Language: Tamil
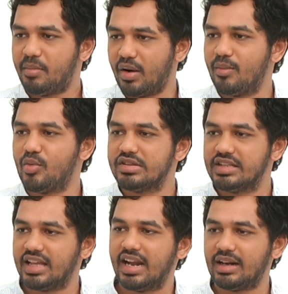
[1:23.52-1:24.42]
படம் முடிஞ்சு
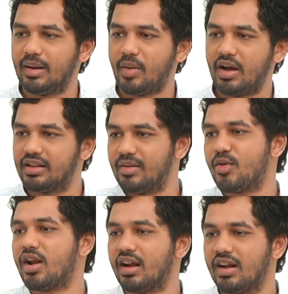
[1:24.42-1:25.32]
தேட்டரில் பார்க்கறதுக்கு
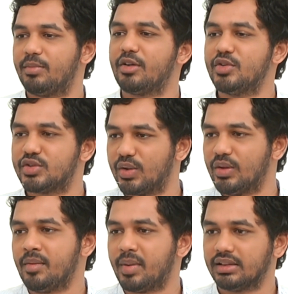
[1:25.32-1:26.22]
முன்னாள் நாள் ப்ரிவியூ ஷோவில்
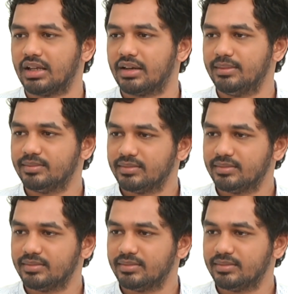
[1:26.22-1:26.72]
வந்து பார்த்தாரு